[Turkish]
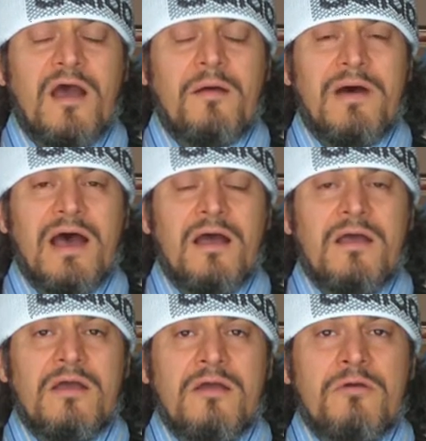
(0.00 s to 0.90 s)
Ama
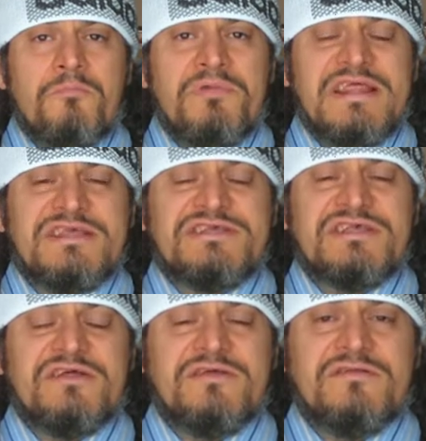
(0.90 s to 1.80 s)
bir
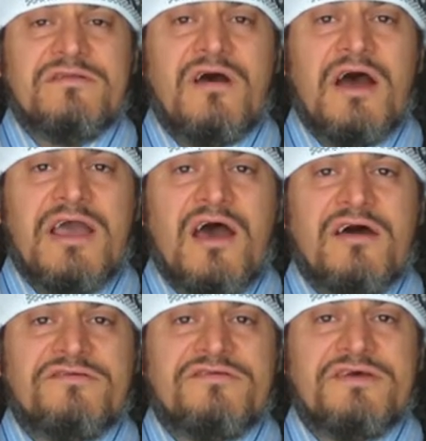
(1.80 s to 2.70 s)
insanın
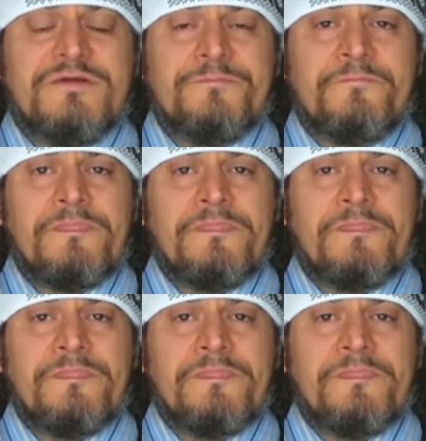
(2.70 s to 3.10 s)
hayatı